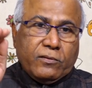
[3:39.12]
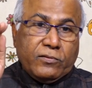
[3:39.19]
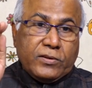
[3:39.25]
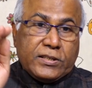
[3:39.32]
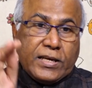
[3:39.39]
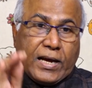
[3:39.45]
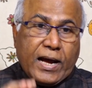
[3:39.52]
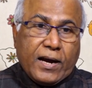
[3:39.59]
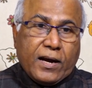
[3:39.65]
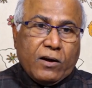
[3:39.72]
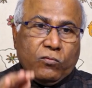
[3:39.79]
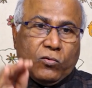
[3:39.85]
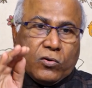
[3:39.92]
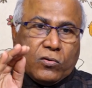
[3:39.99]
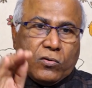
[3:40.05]
విశాఖ
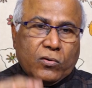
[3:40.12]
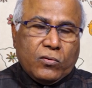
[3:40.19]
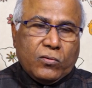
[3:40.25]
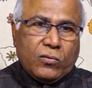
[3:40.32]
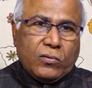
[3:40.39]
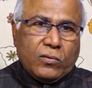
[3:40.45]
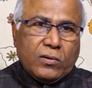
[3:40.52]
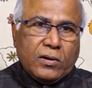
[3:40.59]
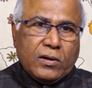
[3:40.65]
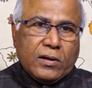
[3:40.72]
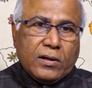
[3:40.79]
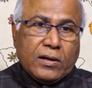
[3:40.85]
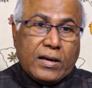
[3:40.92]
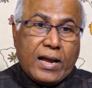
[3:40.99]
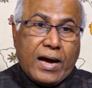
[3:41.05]
ఉక్కు
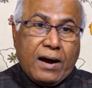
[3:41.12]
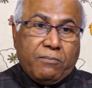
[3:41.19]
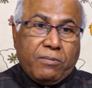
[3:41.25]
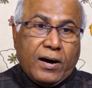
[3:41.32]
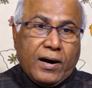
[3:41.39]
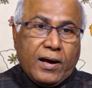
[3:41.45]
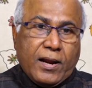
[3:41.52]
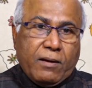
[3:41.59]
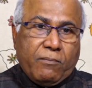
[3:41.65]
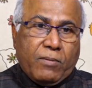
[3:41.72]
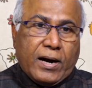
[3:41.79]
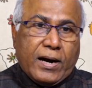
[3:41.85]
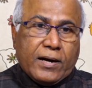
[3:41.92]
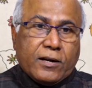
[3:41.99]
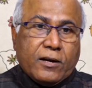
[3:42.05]
లాభాల
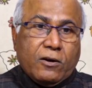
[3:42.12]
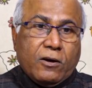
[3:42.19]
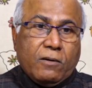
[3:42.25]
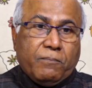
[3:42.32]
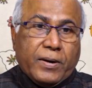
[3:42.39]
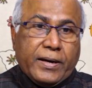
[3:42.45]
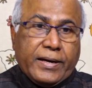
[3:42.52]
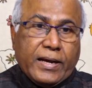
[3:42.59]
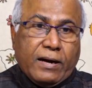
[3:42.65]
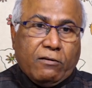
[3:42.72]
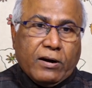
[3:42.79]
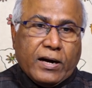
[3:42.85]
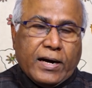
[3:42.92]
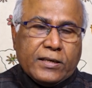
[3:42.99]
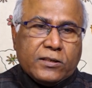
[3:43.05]
బాటలో పట్టే
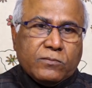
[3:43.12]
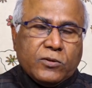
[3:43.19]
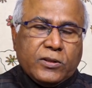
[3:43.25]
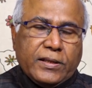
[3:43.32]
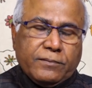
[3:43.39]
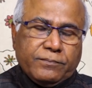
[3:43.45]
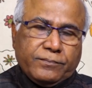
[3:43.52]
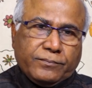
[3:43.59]
అవకాశం ఉంది